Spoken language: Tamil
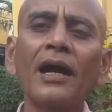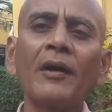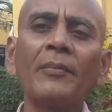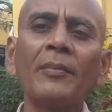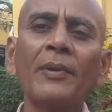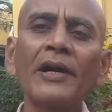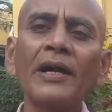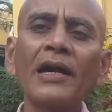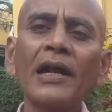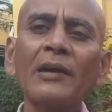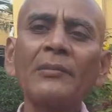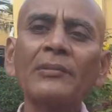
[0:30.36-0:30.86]

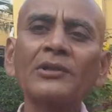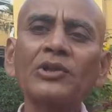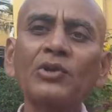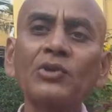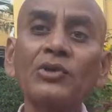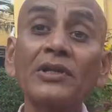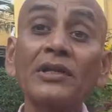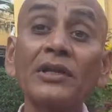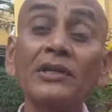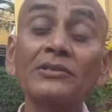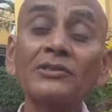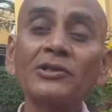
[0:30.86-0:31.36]

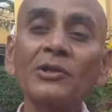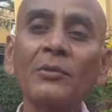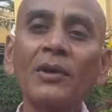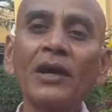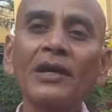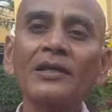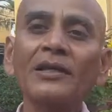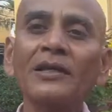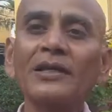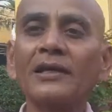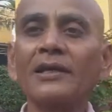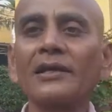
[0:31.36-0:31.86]
பரிணாமத்தினுடைய
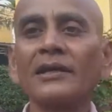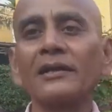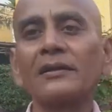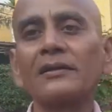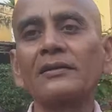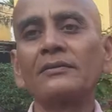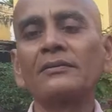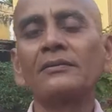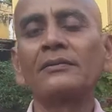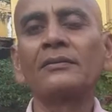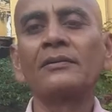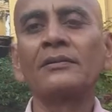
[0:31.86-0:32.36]
எச்சமாக
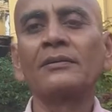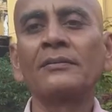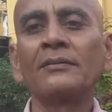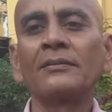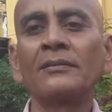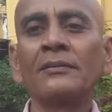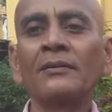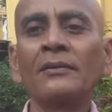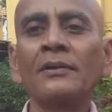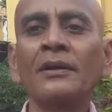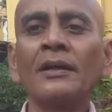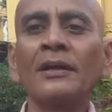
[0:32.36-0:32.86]
இருக்கிறது
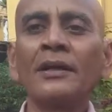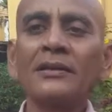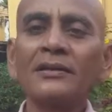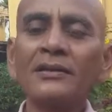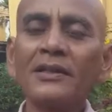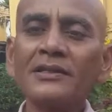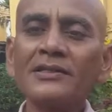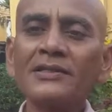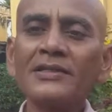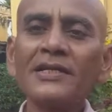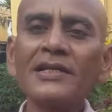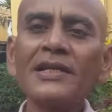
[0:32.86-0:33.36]

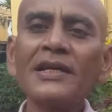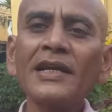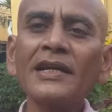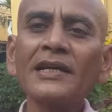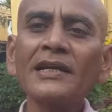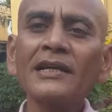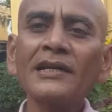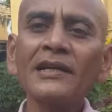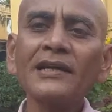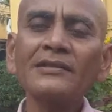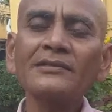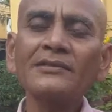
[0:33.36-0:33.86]
இந்த ஜீரண
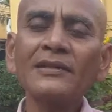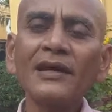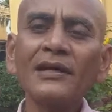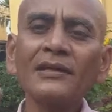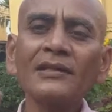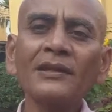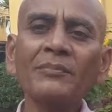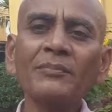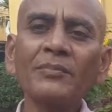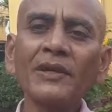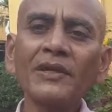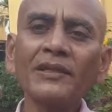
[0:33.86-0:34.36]
நீரை
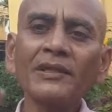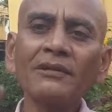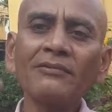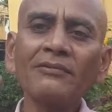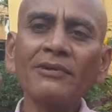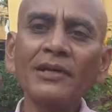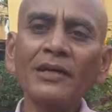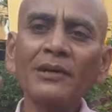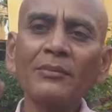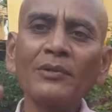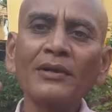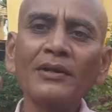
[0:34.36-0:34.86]
சாந்தப்படுத்த
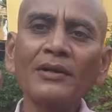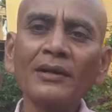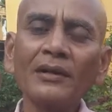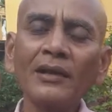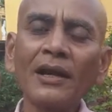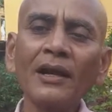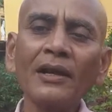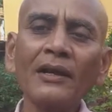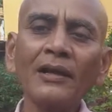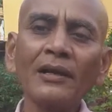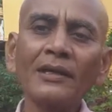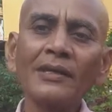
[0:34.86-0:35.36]
வேண்டும் என்று
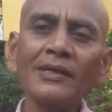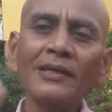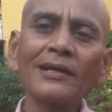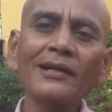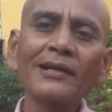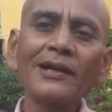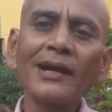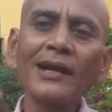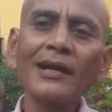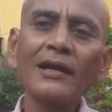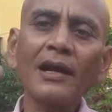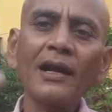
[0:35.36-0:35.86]
தான்
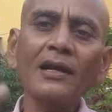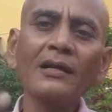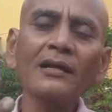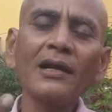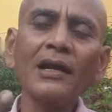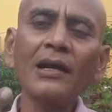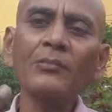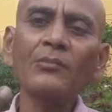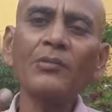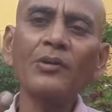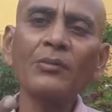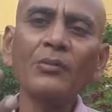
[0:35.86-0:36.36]
இரண்டாயிரம்
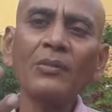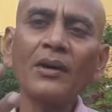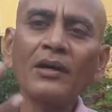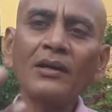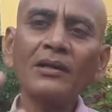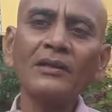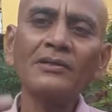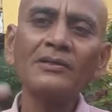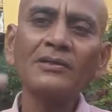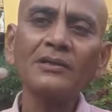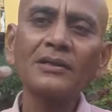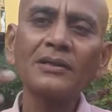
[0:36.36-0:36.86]
ஆண்டுகளுக்கு
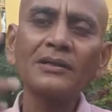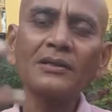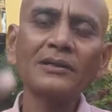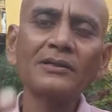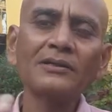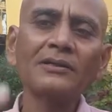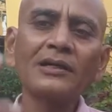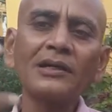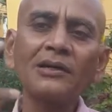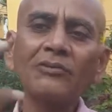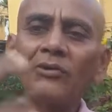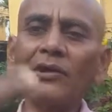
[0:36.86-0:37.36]
முன்பாக
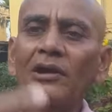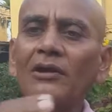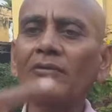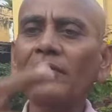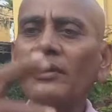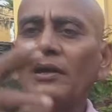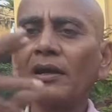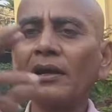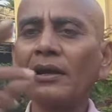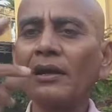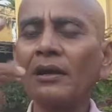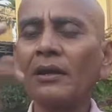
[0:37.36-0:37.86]

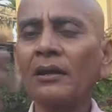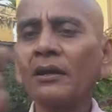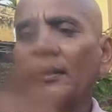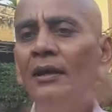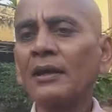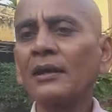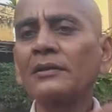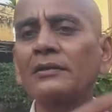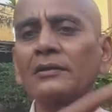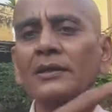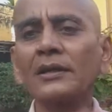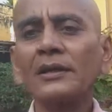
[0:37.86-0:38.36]
திருவள்ளுவர்
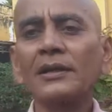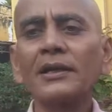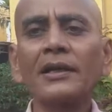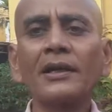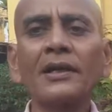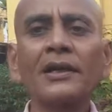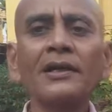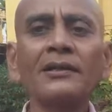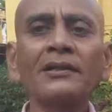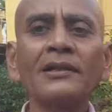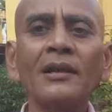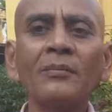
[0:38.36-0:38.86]
தன்னுடைய
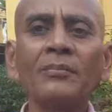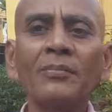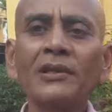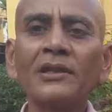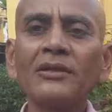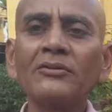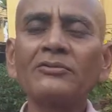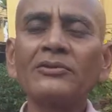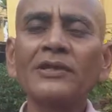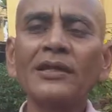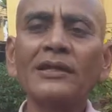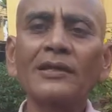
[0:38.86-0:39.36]
கருத்தில்
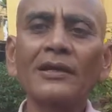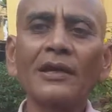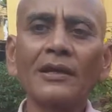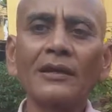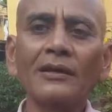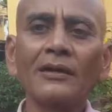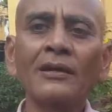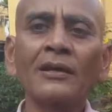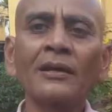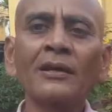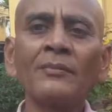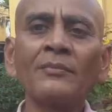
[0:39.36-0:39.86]
பதிவு செய்தார்
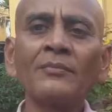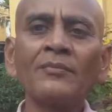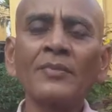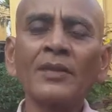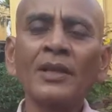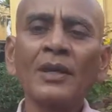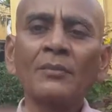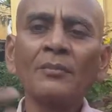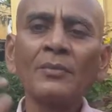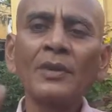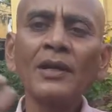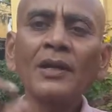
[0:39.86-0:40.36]

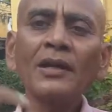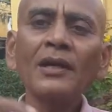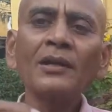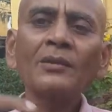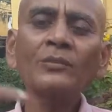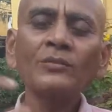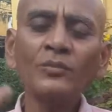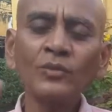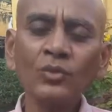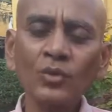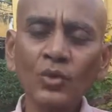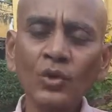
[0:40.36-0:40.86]

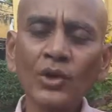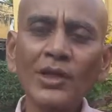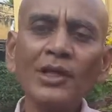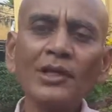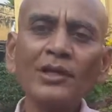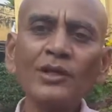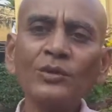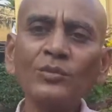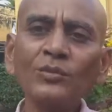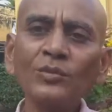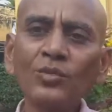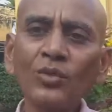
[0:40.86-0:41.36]
மிகனும்
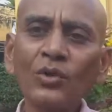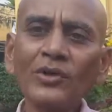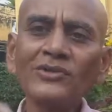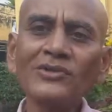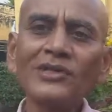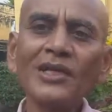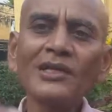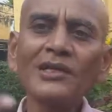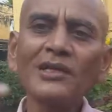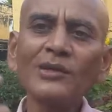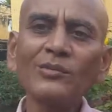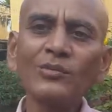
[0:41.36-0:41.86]
குறையனும் நோய்
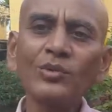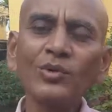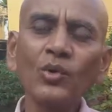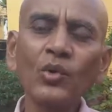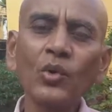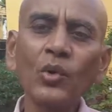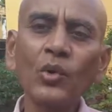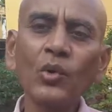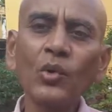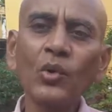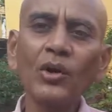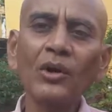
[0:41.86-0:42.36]
செய்யும்
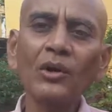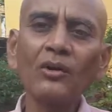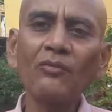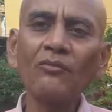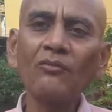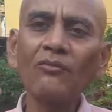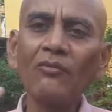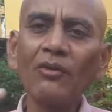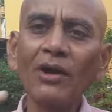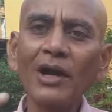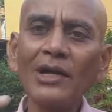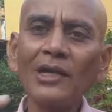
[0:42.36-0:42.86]
நூலோர்
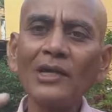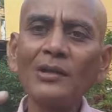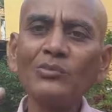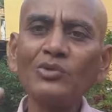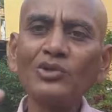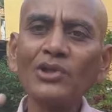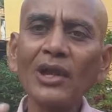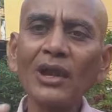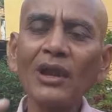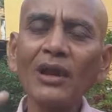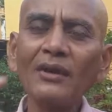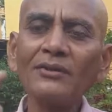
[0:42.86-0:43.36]
வலி
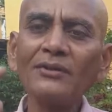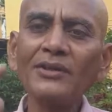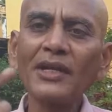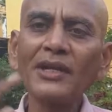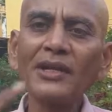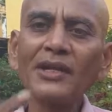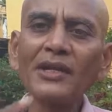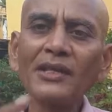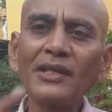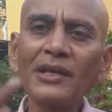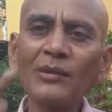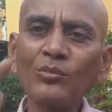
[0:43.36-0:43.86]
முதலாய்
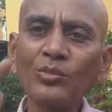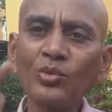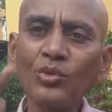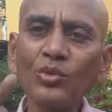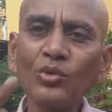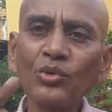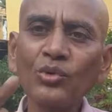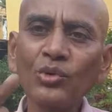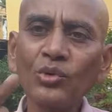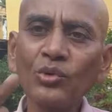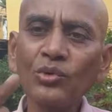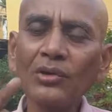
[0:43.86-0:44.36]
எண்ணிய
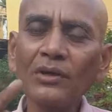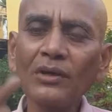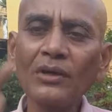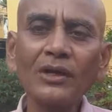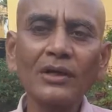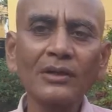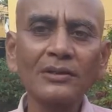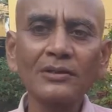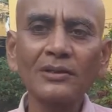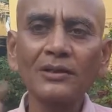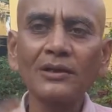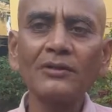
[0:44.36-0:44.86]

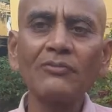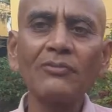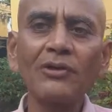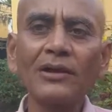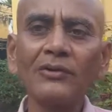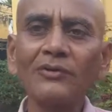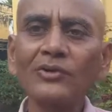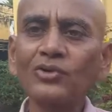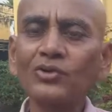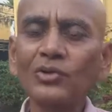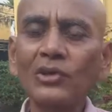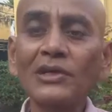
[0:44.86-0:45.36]
மூன்றுன்னு
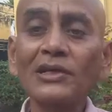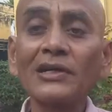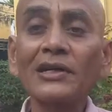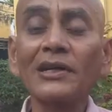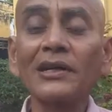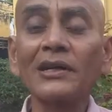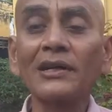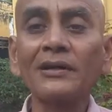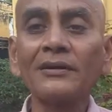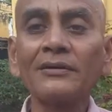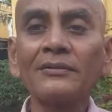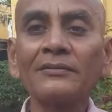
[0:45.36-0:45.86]
திருவள்ளுவர்
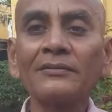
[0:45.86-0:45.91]
சொல்கிறார்